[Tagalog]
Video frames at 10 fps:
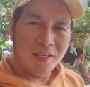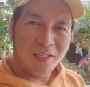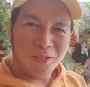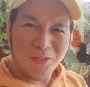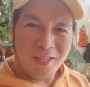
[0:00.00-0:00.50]

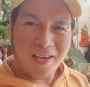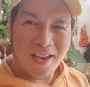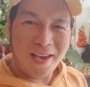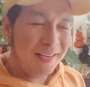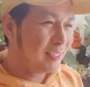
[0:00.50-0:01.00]
Yan, good day
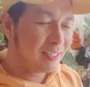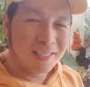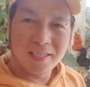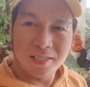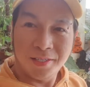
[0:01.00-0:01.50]

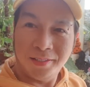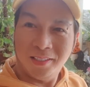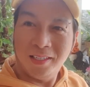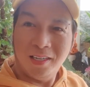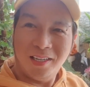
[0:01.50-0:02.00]
guys.
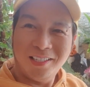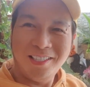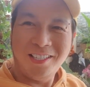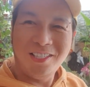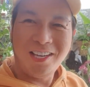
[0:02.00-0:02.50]

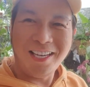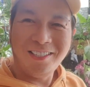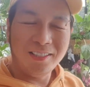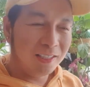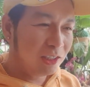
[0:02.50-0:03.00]
This is
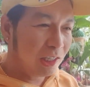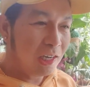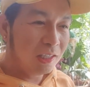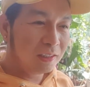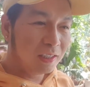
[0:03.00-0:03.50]
Jason
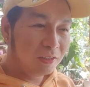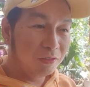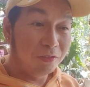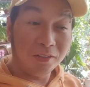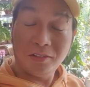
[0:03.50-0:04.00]
Tentot
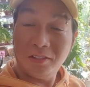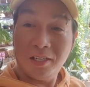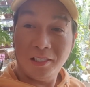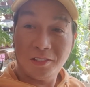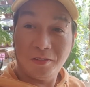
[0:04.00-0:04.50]
and for
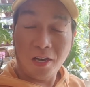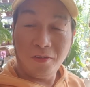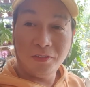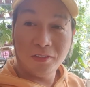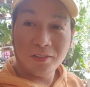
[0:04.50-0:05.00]
tonight's
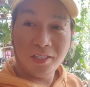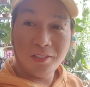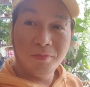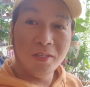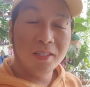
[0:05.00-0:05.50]
uh, for
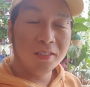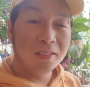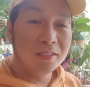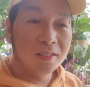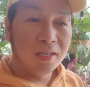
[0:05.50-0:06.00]
today's vlog
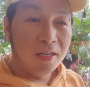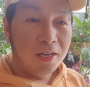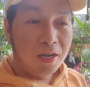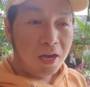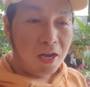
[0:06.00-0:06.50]
is
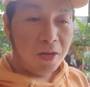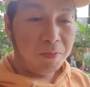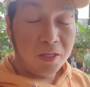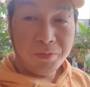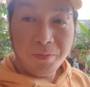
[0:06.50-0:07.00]

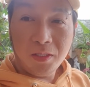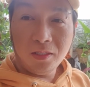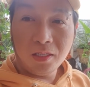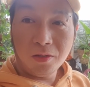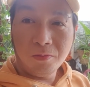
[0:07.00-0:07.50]
um, I'll be
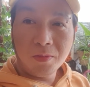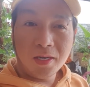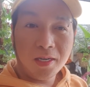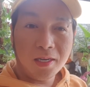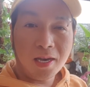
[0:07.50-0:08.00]
meeting
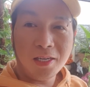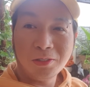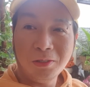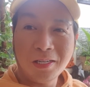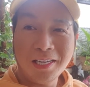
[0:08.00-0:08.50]
my high
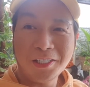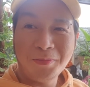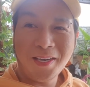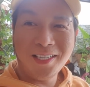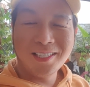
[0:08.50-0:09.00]
school
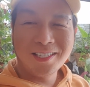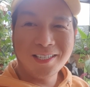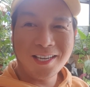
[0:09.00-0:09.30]
classmates.